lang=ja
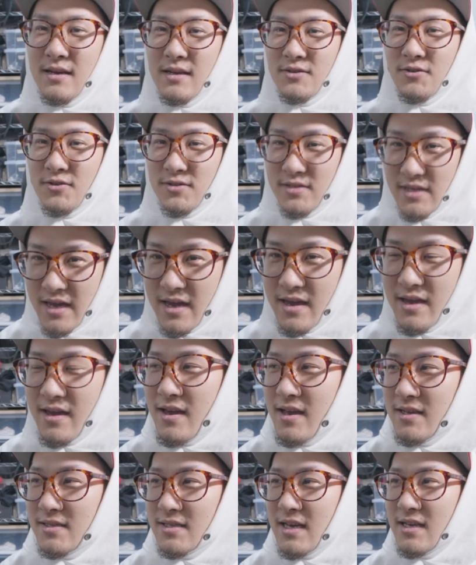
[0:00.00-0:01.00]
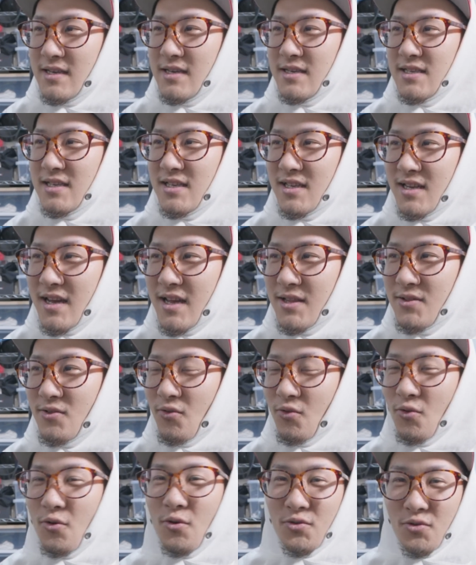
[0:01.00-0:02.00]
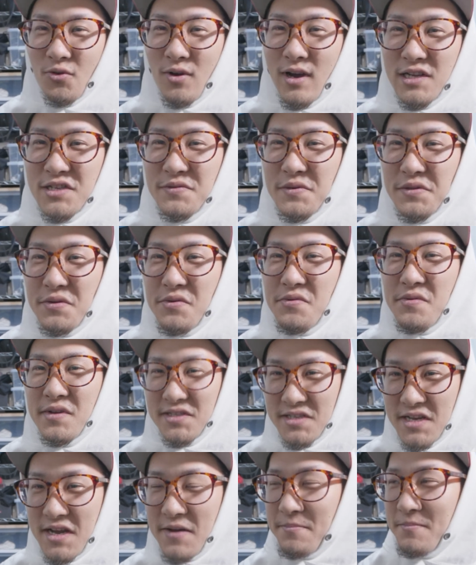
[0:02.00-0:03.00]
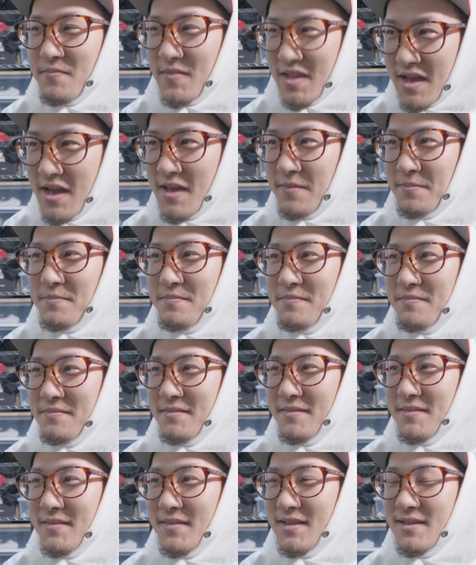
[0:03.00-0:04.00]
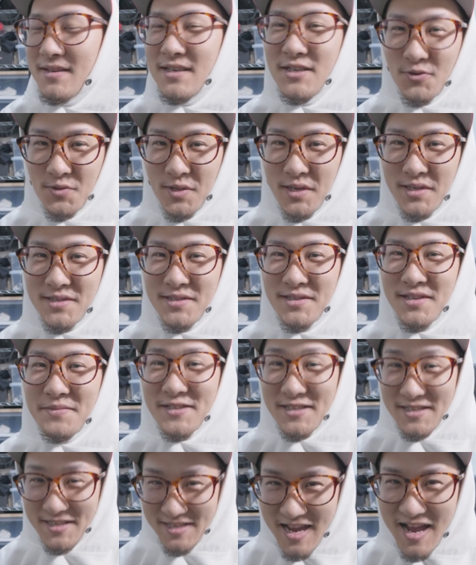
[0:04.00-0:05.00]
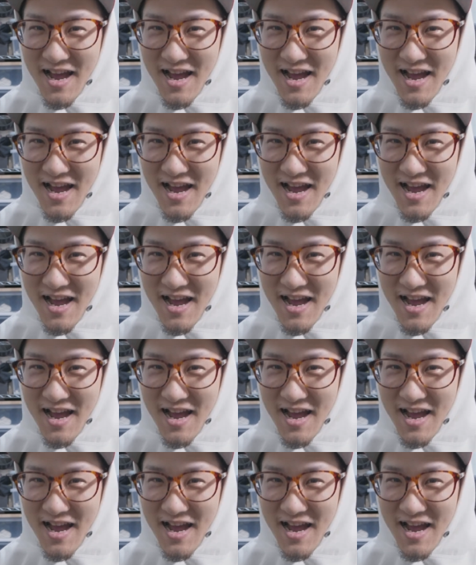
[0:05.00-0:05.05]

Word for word: そして、最近しれーっとノート始めてみました。はい。以上です。熊沢でし